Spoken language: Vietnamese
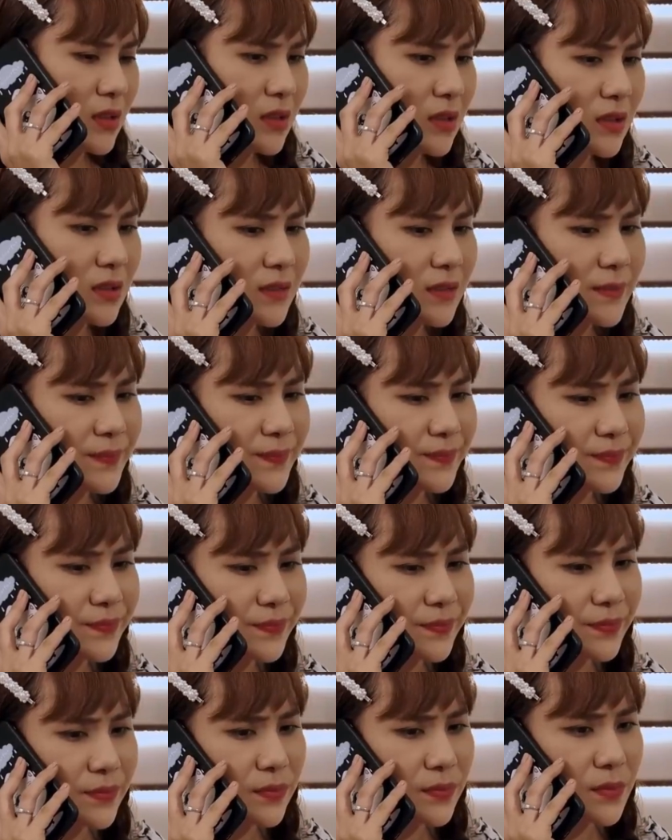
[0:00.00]
chứ chi tiêu
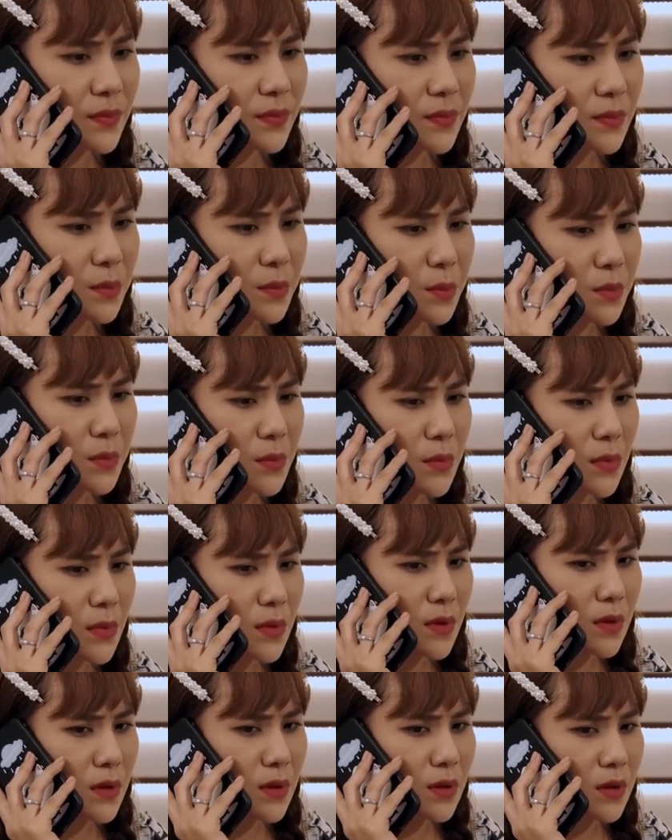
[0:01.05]
gì mà quá mạng như vậy
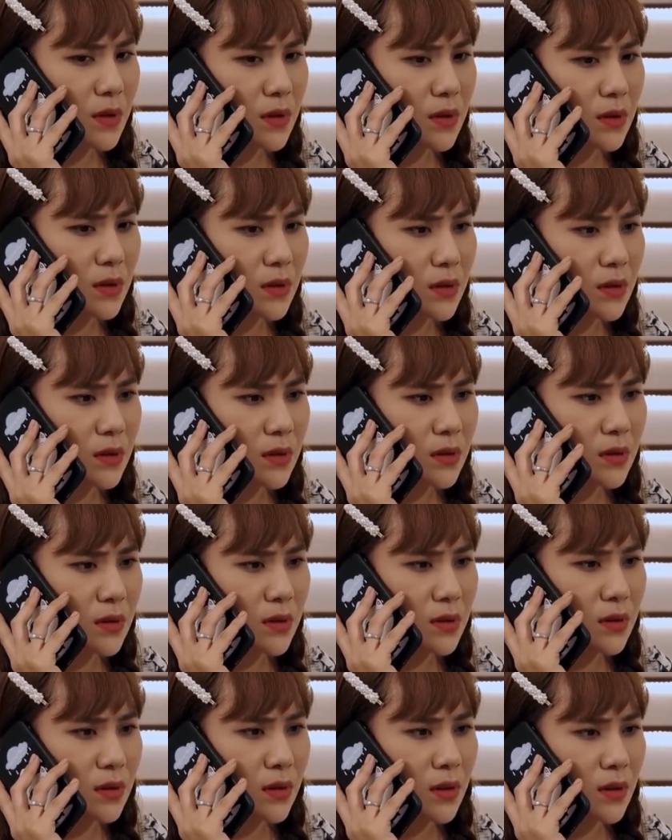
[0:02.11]
là tiền nào mà chịu cho
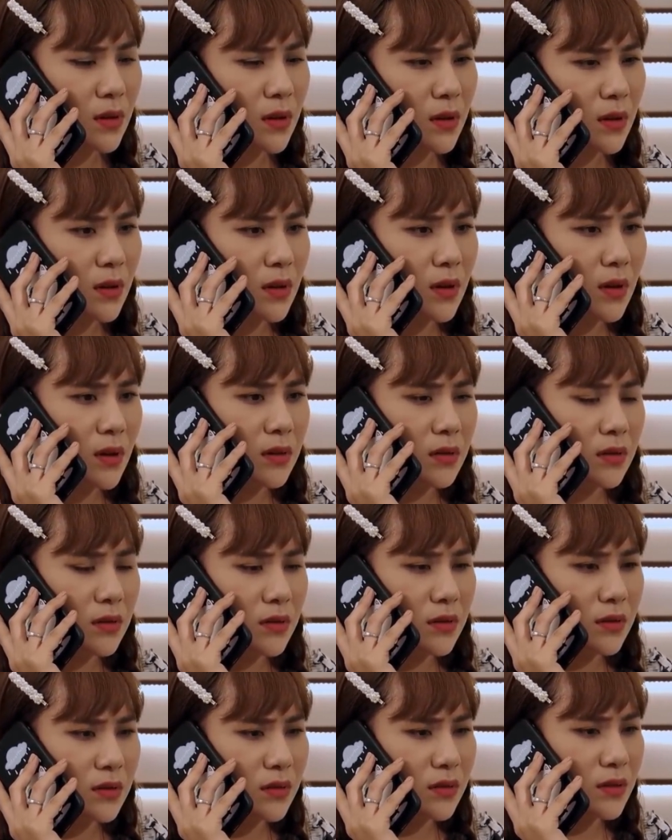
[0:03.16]
nổi con
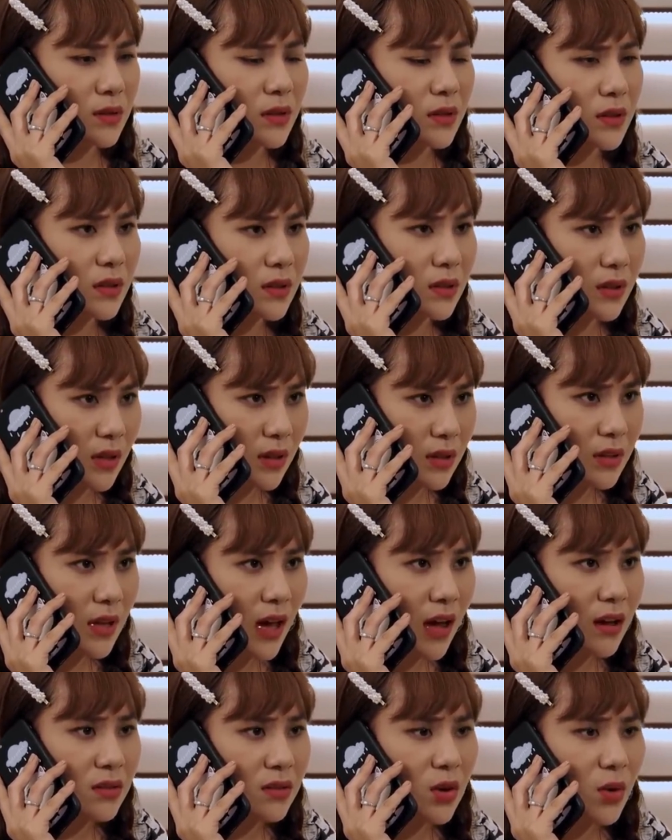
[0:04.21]
ừ,
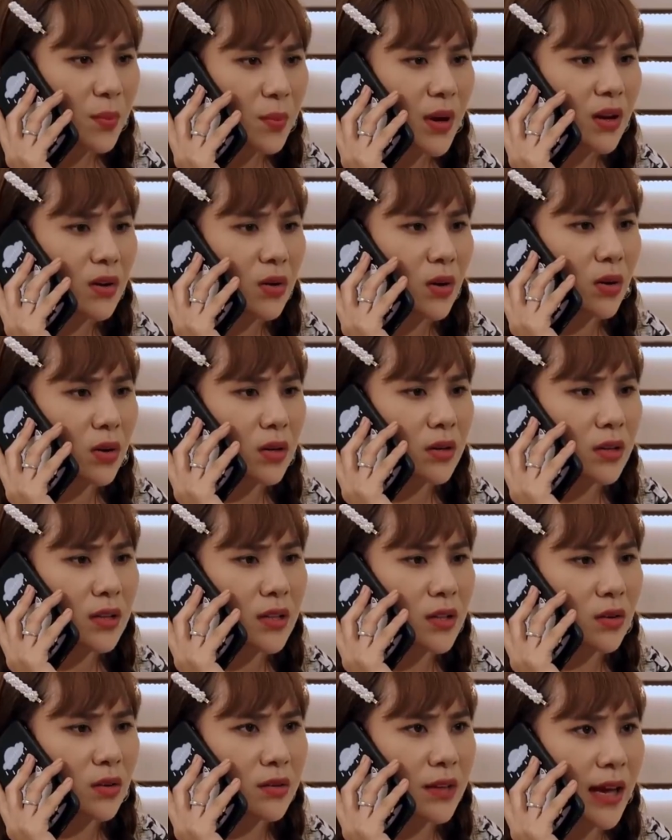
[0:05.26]
dạ con biết rồi có
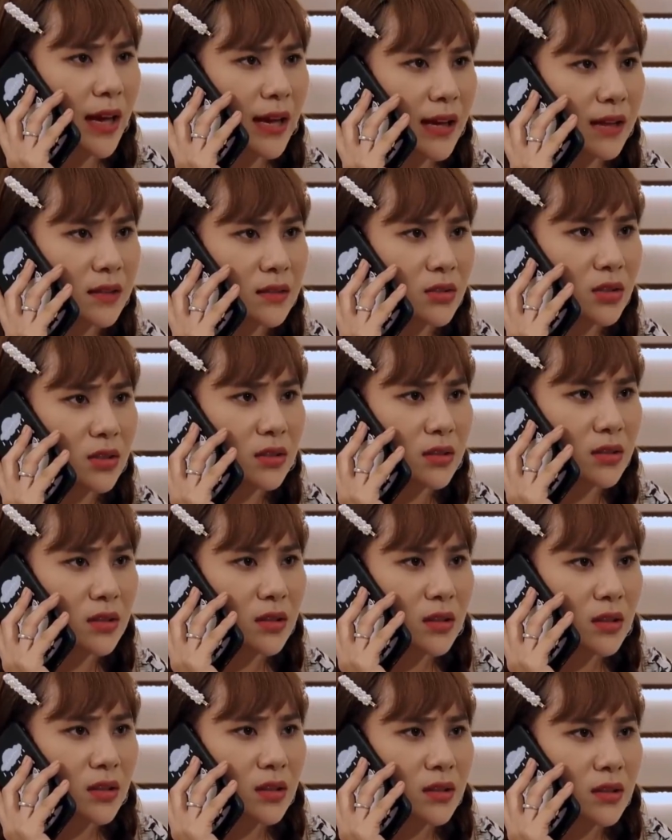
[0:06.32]
gì con nhắc ảnh à
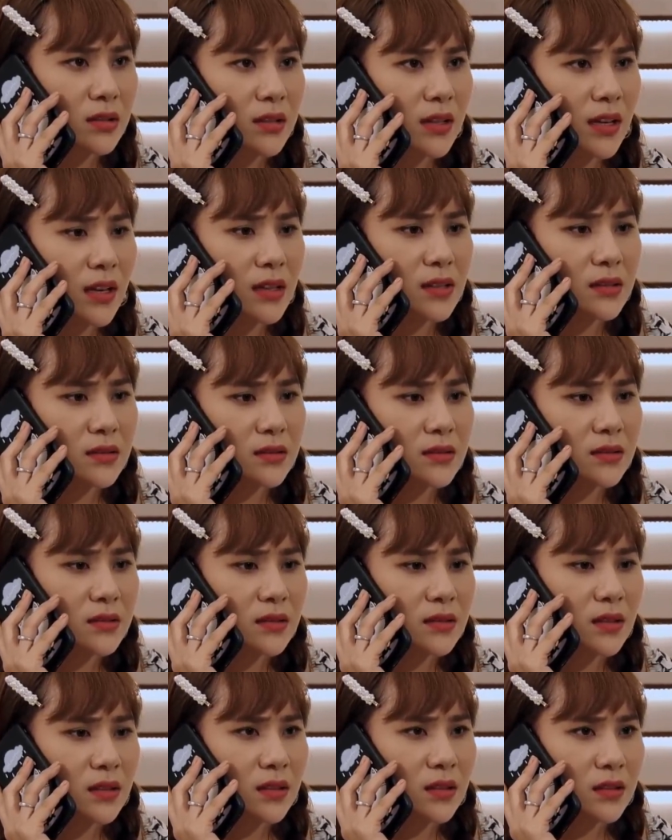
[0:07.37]
dạ
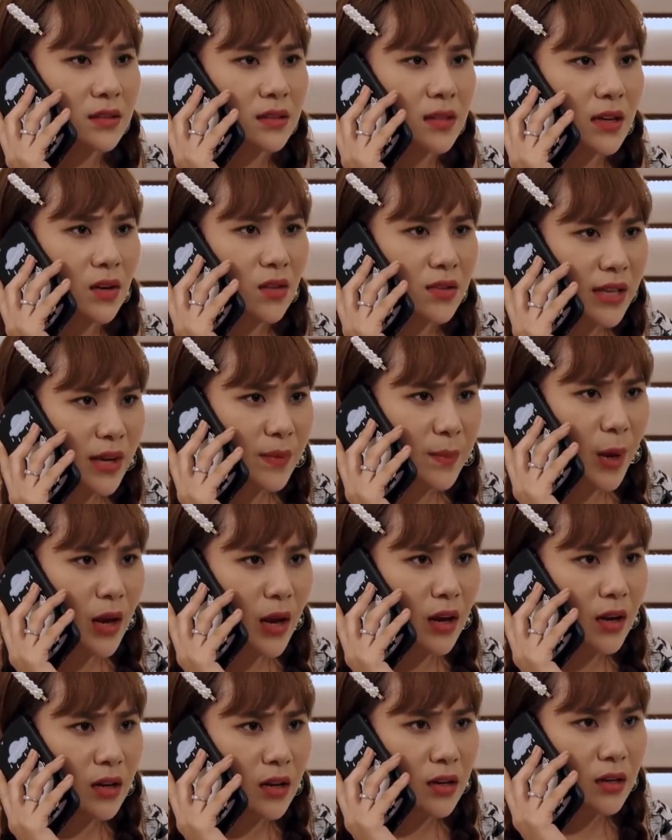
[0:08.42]
dạ con cha
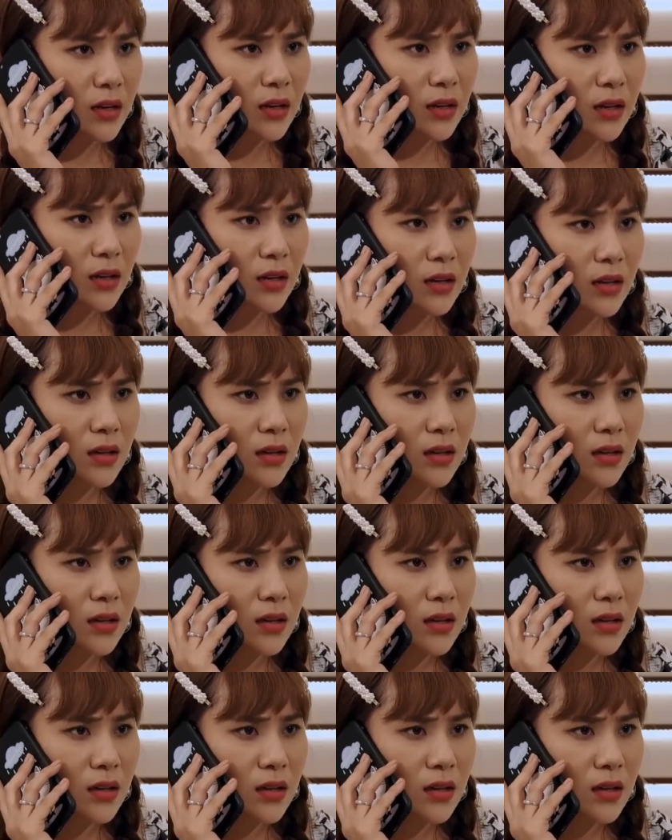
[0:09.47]
mẹ ừ ờ.